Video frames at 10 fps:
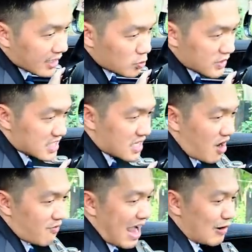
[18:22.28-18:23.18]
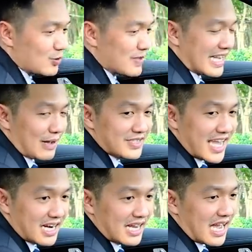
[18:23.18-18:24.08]
chúng ta sờ vào chúng ta cảm
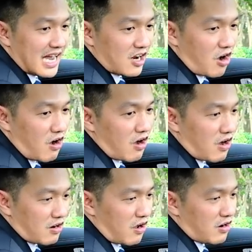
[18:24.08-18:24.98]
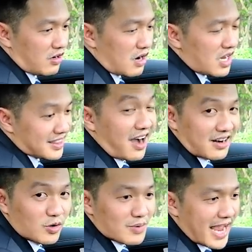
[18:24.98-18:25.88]
giác là nó nó nó rất là
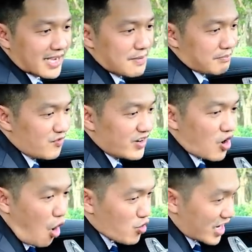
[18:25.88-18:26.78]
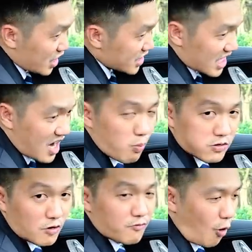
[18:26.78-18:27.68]
thật luôn các bạn bởi vì gỗ này nó sẽ
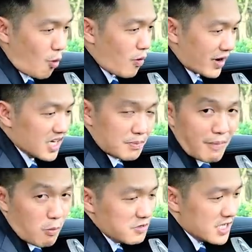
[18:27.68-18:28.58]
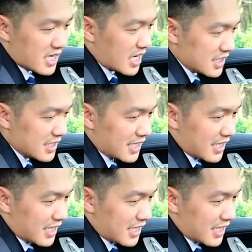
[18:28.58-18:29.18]
không được phủ một cái lớp bóng lên hết